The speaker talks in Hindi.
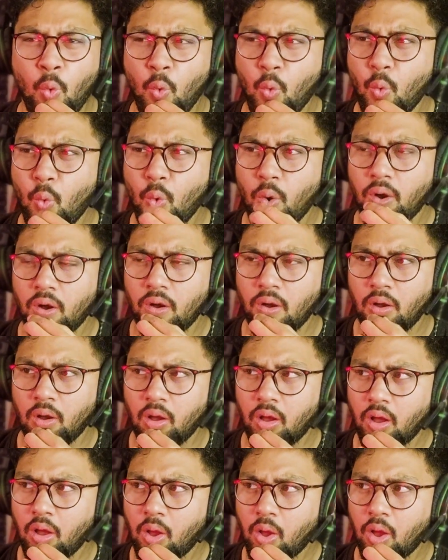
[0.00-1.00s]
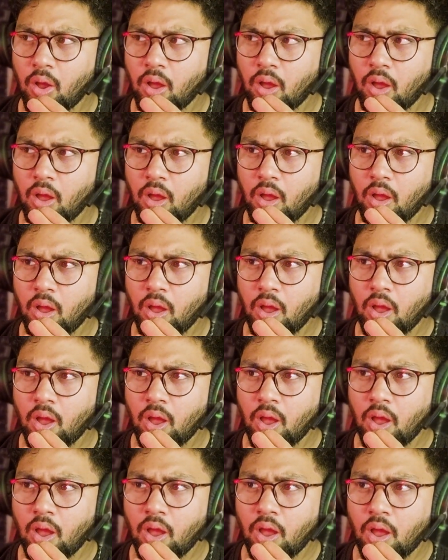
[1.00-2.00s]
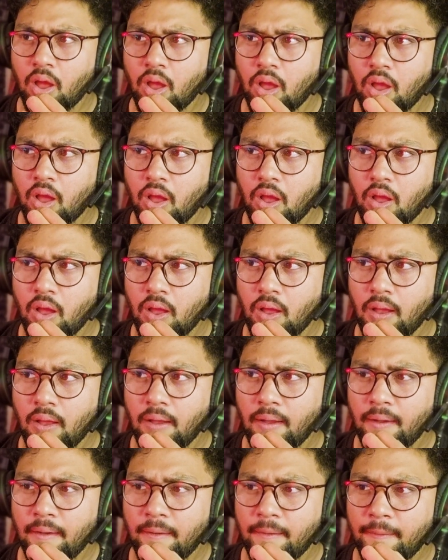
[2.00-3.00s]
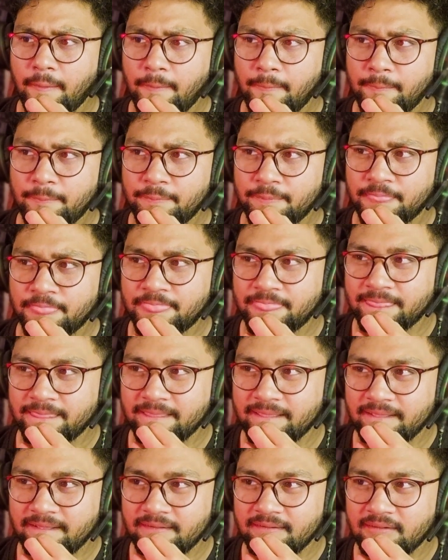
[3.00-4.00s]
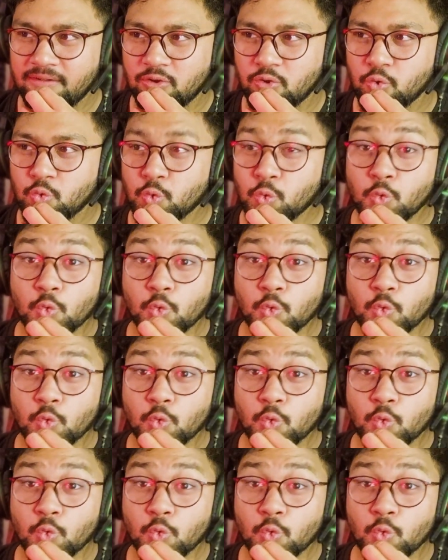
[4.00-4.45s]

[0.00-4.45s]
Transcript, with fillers: बुद्धि भी छोटा हो गया अरे होश में नहीं सब जोश में भी है